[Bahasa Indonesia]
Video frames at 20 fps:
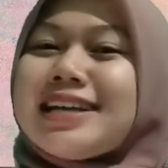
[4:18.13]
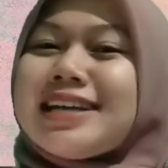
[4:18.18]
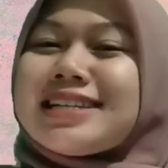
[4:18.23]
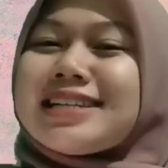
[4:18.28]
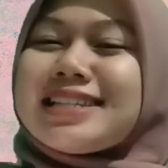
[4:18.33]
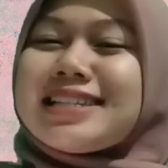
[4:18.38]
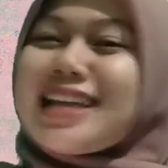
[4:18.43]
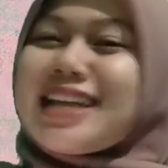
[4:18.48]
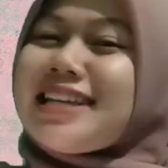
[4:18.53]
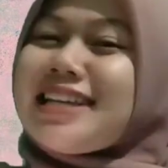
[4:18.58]

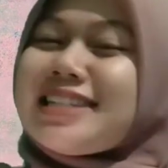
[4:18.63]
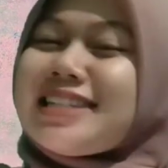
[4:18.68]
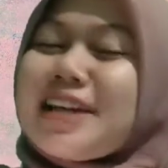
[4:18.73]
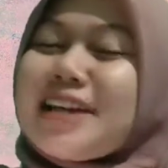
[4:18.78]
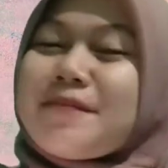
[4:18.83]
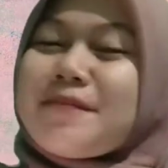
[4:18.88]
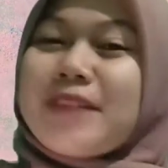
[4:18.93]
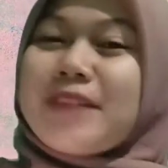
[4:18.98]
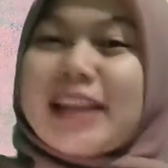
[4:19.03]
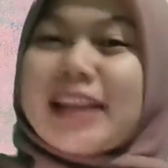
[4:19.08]
Stay
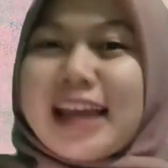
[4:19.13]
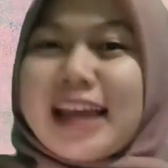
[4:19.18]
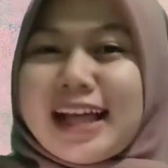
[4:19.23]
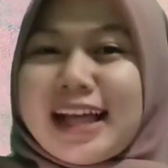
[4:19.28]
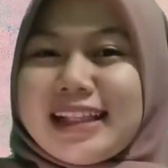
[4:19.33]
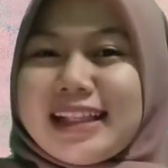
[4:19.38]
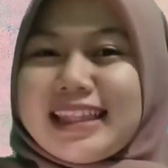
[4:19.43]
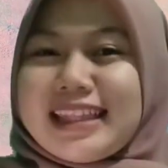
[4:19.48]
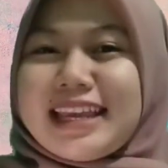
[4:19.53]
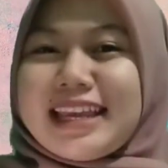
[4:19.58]
safe and
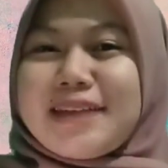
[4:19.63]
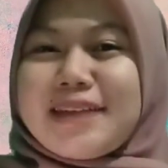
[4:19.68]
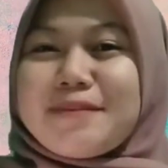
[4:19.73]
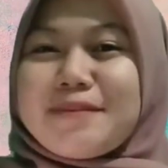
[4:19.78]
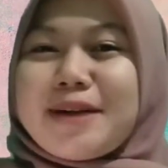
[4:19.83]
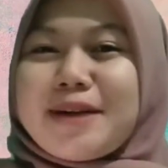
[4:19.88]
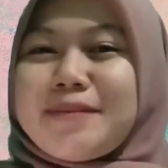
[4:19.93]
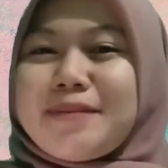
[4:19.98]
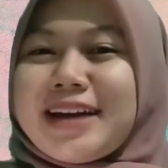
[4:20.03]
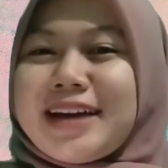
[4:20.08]
healthy.
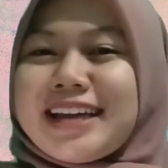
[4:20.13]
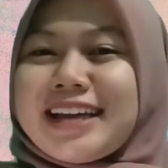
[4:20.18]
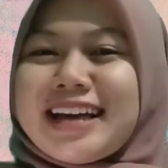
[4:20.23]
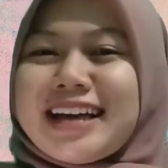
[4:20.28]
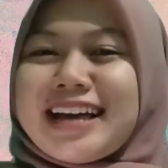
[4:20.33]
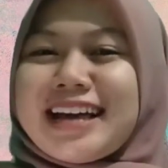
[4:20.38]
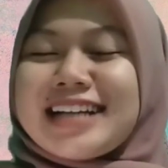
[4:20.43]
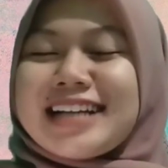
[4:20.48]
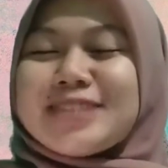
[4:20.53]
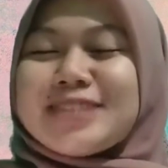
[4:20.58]
Bye bye
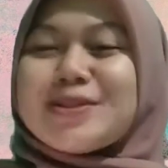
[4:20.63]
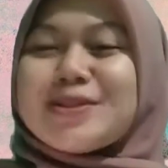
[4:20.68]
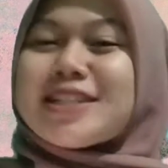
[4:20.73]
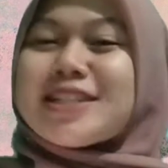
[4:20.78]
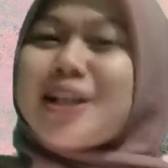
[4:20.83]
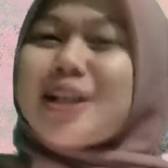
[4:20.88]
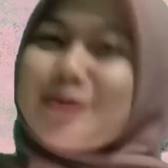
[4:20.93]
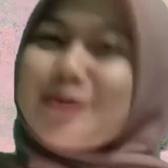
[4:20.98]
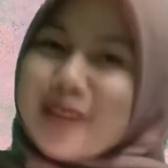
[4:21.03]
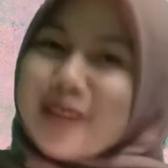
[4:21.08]
guys.
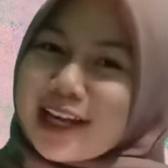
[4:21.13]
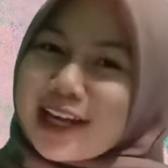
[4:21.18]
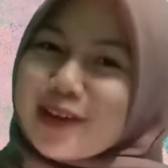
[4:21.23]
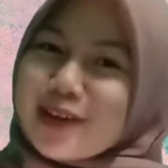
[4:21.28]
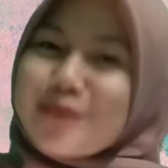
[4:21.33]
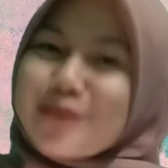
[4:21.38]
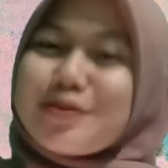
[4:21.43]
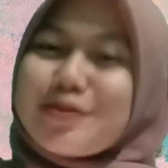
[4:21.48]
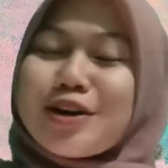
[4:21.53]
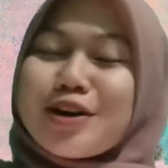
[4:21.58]

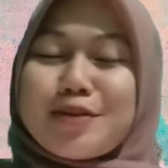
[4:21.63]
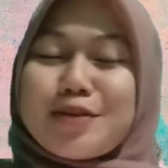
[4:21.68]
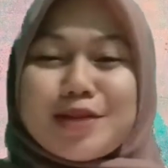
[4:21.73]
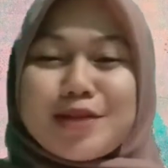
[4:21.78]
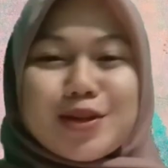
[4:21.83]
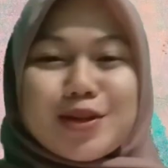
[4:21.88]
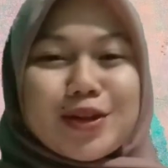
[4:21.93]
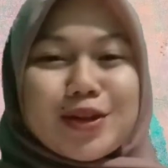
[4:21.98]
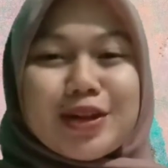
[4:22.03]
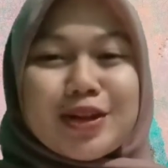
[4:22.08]
Assalamualaikum
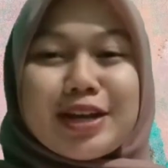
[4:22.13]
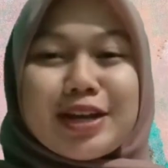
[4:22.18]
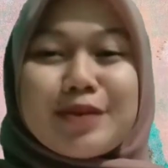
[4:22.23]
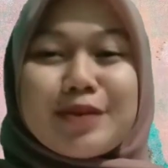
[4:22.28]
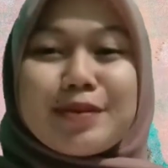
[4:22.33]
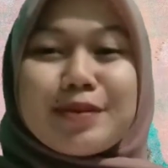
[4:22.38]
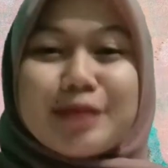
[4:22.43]
warahmatullahi